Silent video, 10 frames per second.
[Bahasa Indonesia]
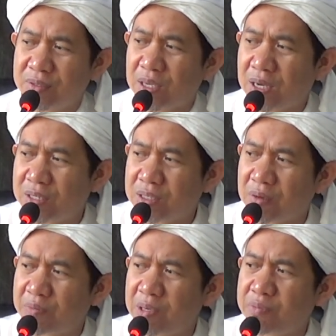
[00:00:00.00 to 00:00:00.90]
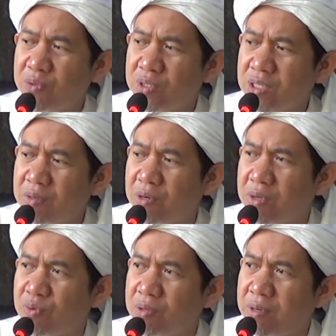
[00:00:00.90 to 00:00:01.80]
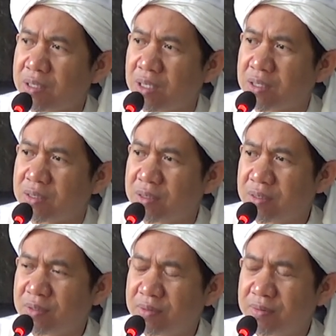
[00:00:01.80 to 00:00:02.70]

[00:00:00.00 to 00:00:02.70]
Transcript: Jangan sampai pujinya melampaui batas.